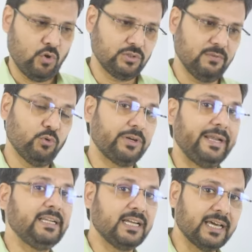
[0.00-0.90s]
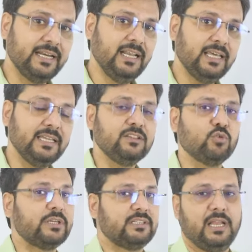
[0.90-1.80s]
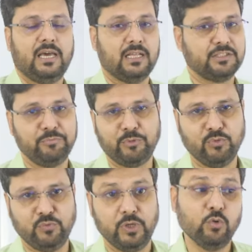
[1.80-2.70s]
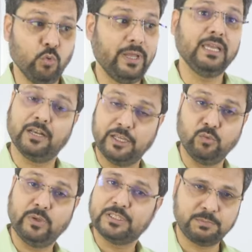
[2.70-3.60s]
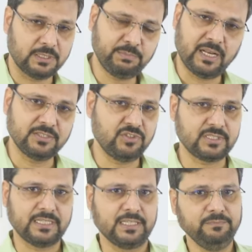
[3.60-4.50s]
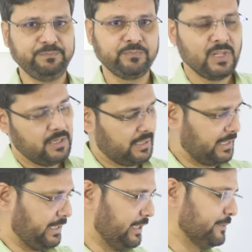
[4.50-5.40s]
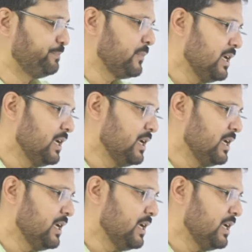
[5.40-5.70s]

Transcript: और जब वो ट्रेड करने लगी तो कितने हालात इम्प्रूव हुए हुए या नहीं हुए इस बात पर आज डिस्कस हम करेंगे